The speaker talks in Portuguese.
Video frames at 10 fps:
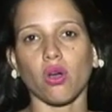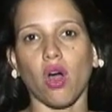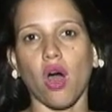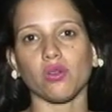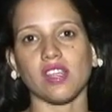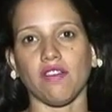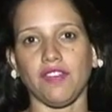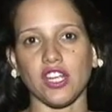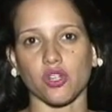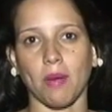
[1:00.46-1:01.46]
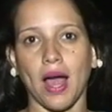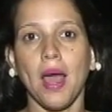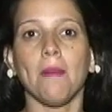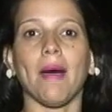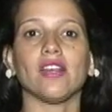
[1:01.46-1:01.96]
socorros à vítima,
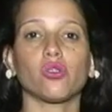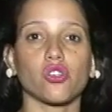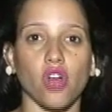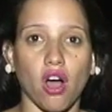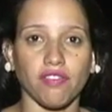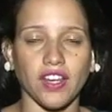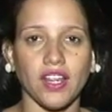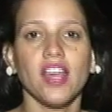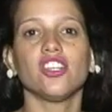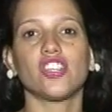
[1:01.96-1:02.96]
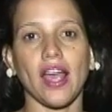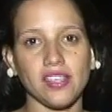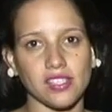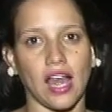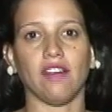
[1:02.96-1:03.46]
mas o jovem já
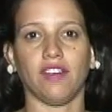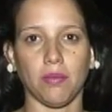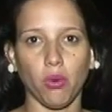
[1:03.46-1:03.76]
estava